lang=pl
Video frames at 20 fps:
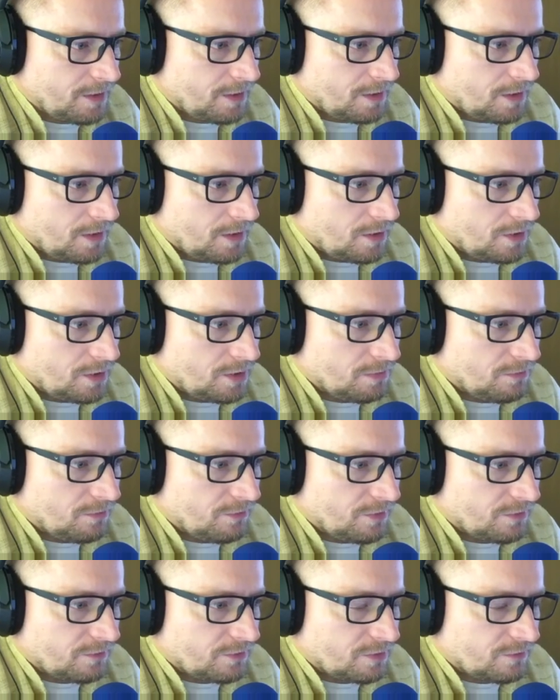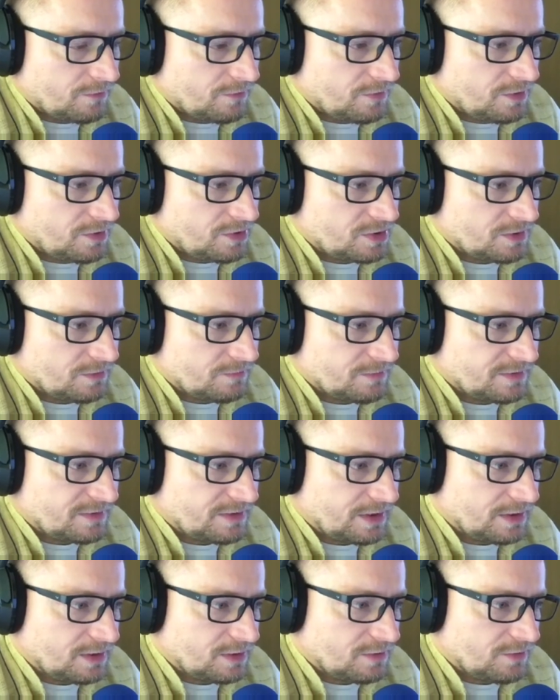A nie mówią to w niższym
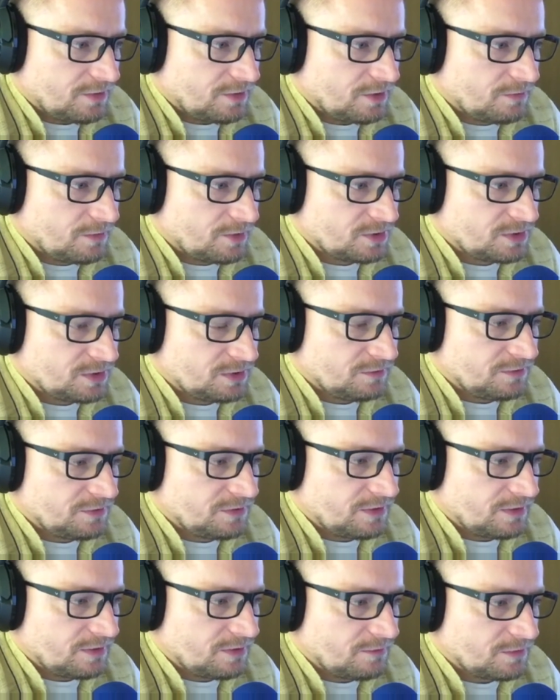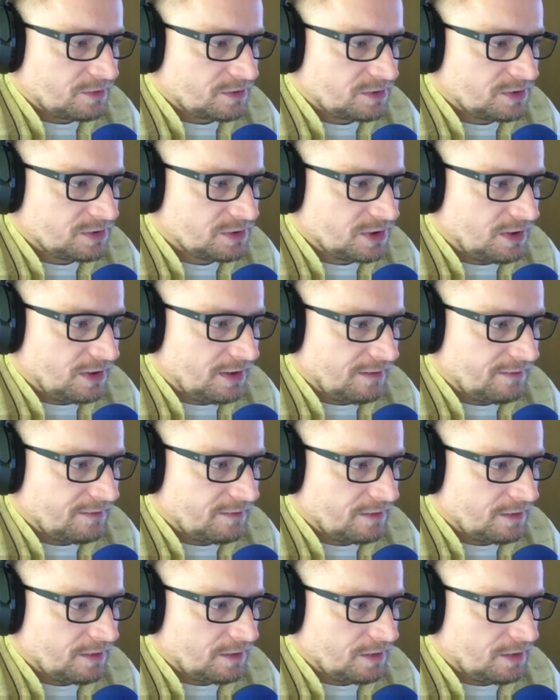stanie świadomości, w świadomości
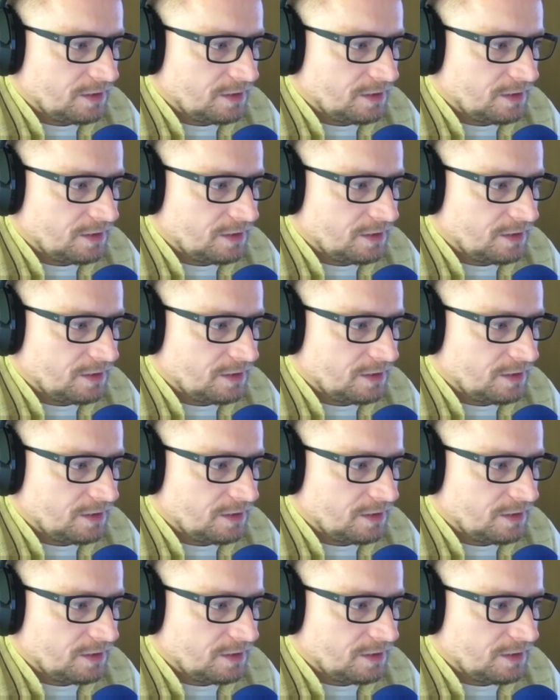cielesnej.